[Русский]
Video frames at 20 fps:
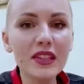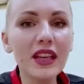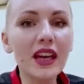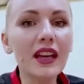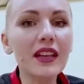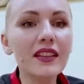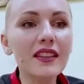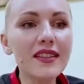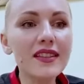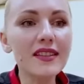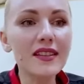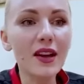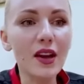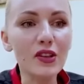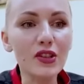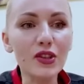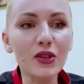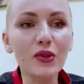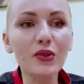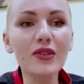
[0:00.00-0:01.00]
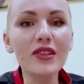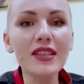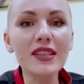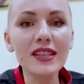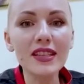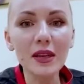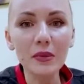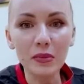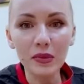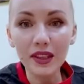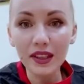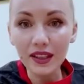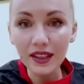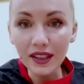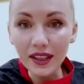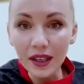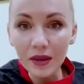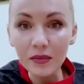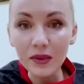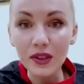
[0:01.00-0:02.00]
они знают, что рецепта
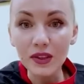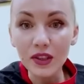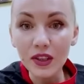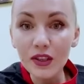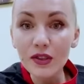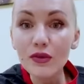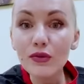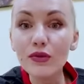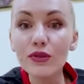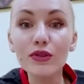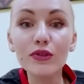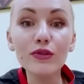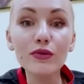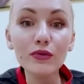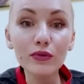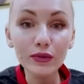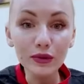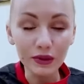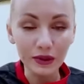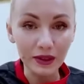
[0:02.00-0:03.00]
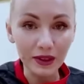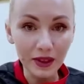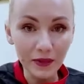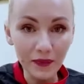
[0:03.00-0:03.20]
крема не существует.